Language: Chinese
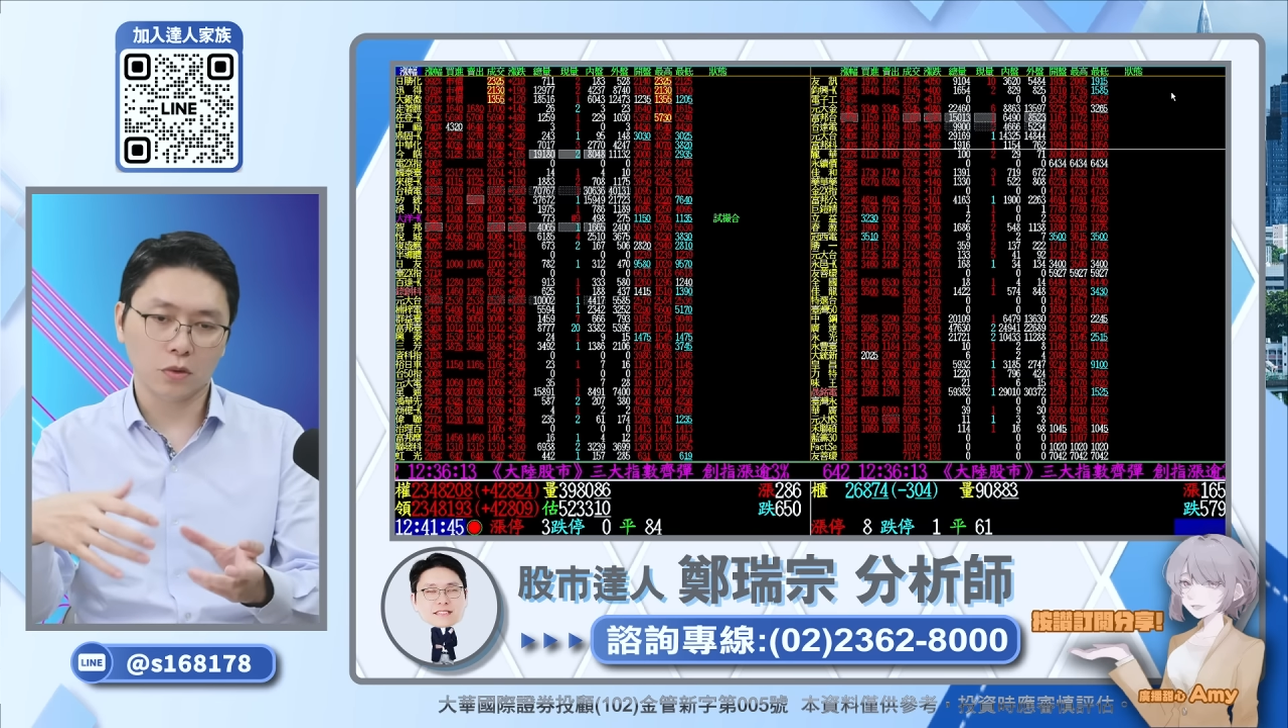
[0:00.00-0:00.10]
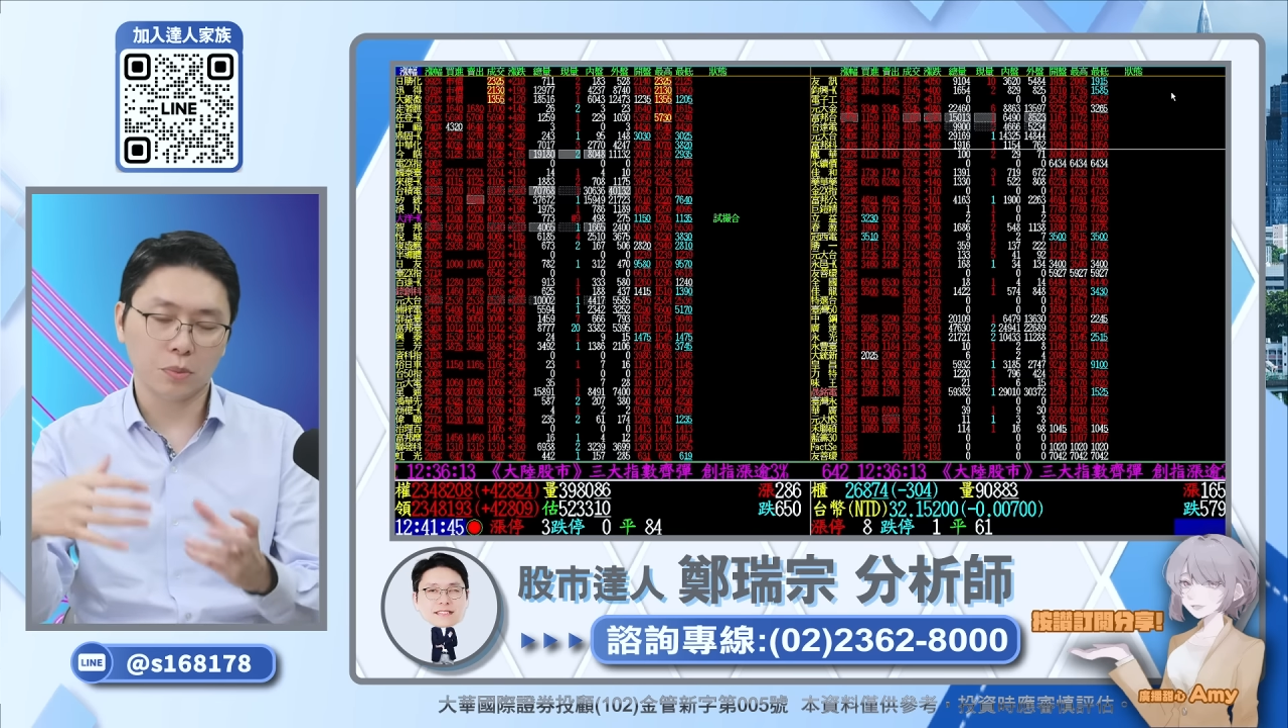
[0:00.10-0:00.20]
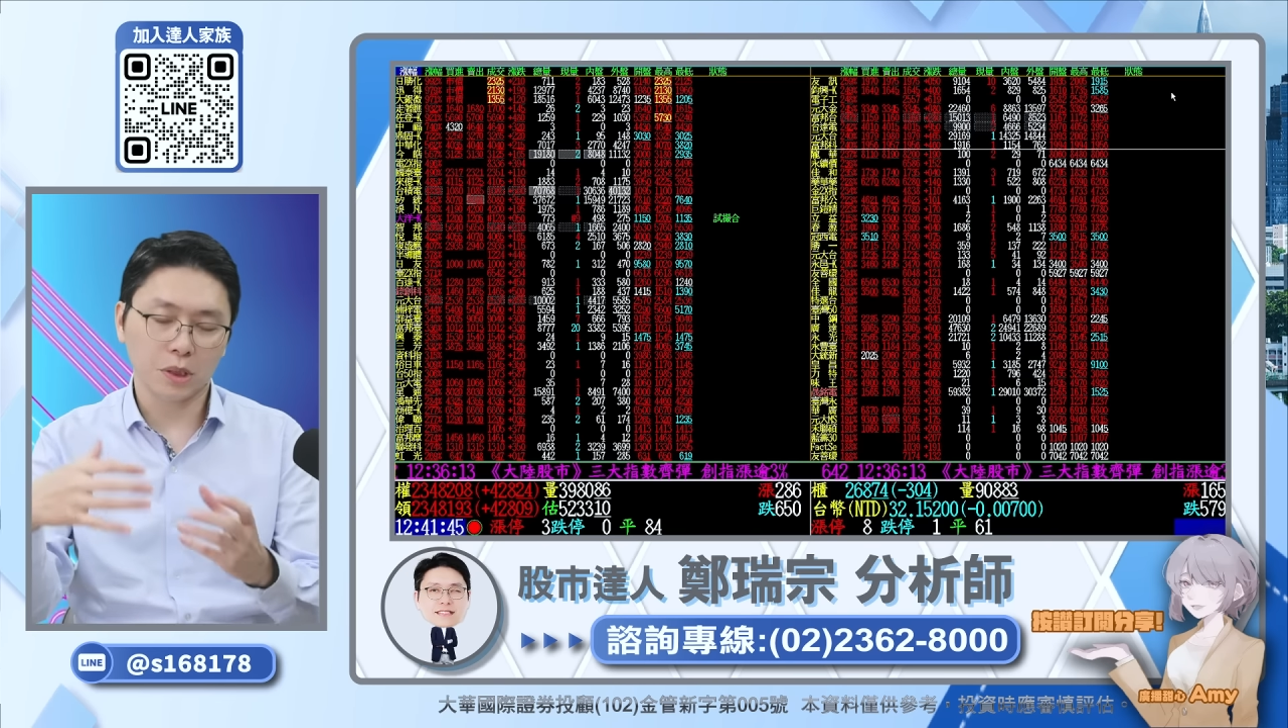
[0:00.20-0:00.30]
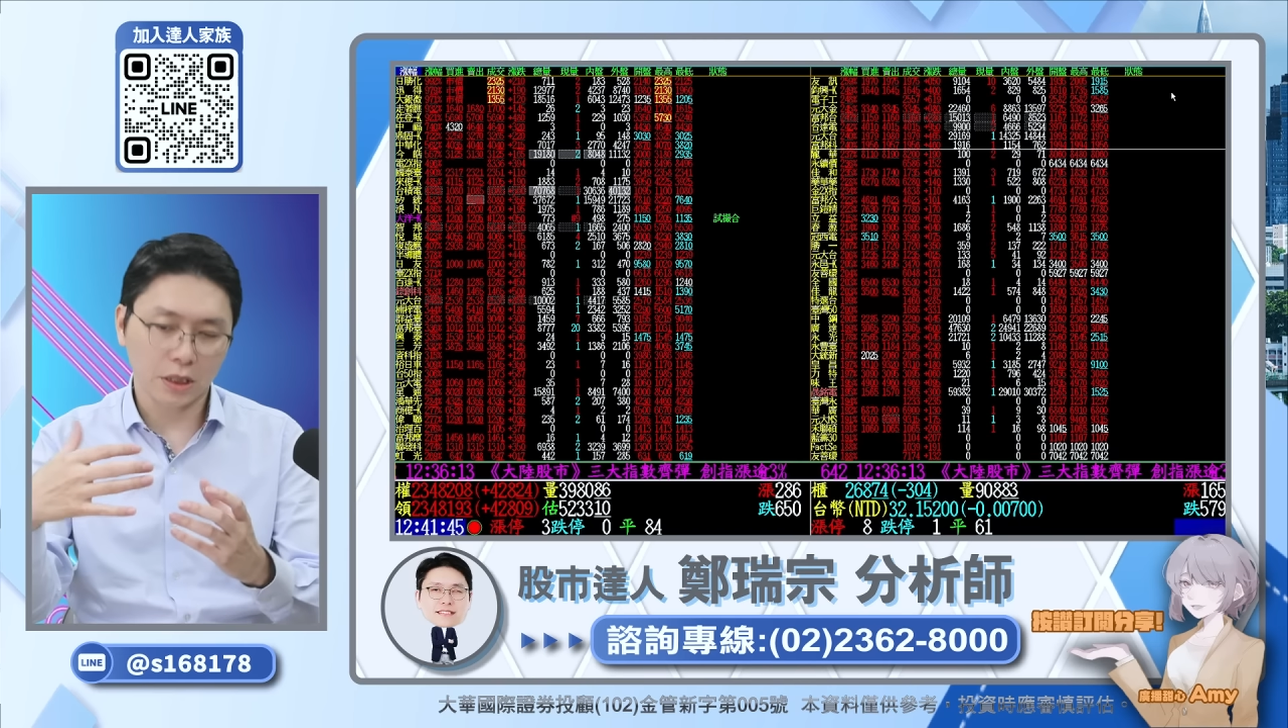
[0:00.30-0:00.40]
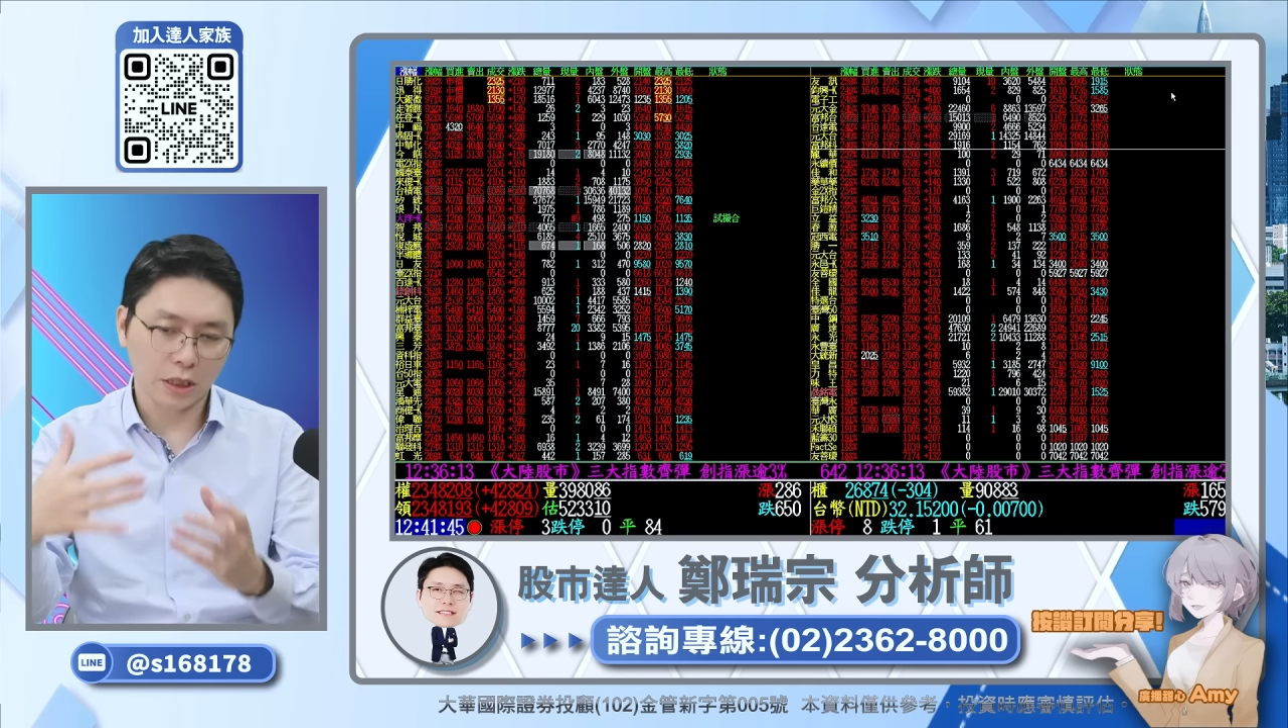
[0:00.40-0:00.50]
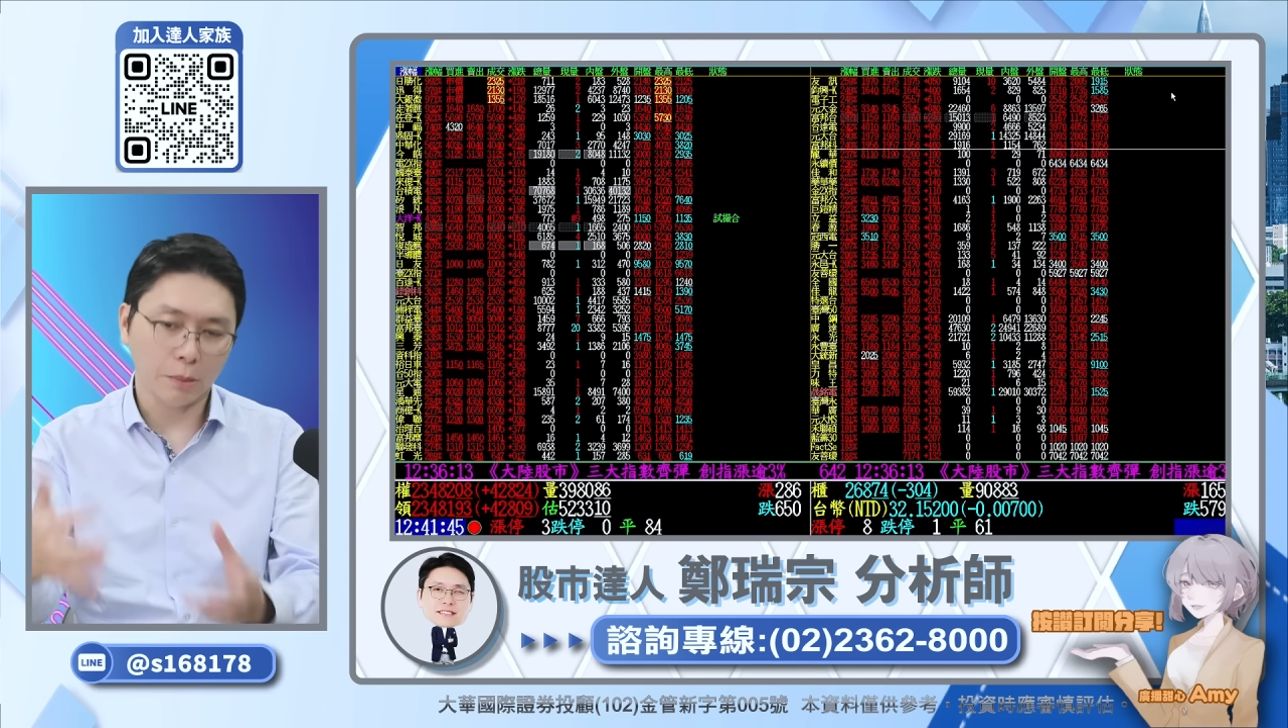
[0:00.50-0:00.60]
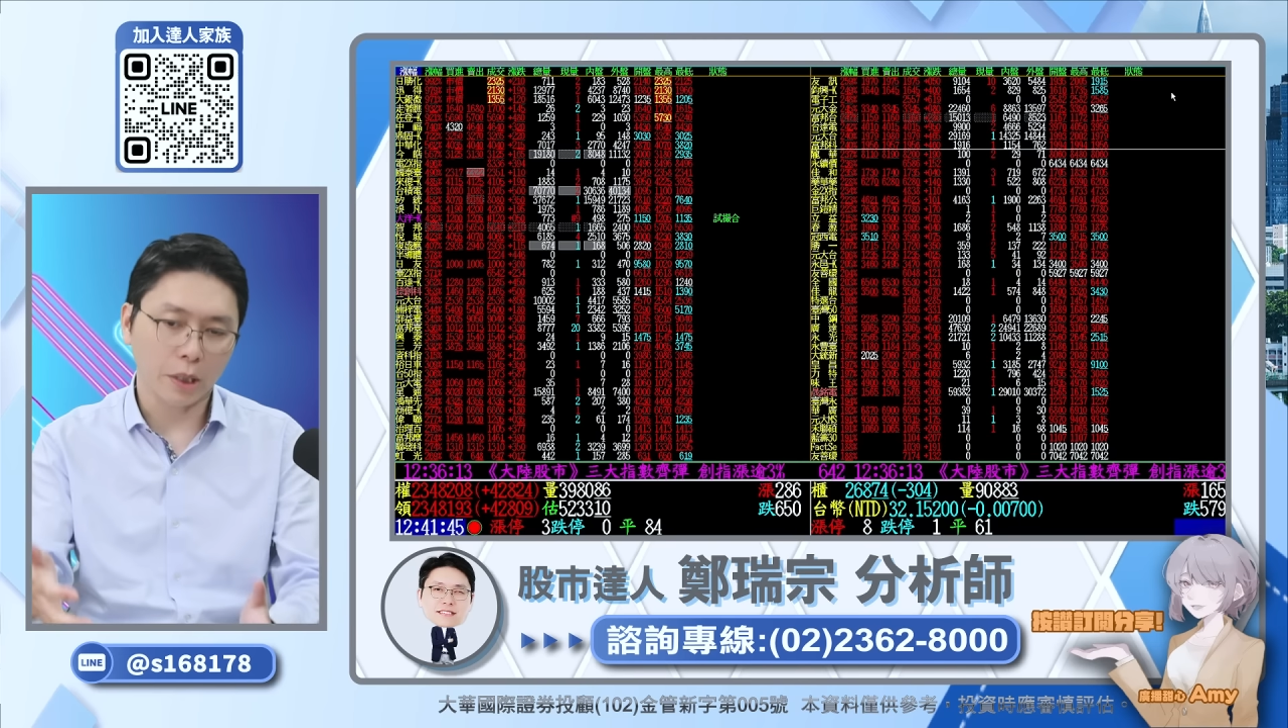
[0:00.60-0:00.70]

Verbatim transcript: 用比较浅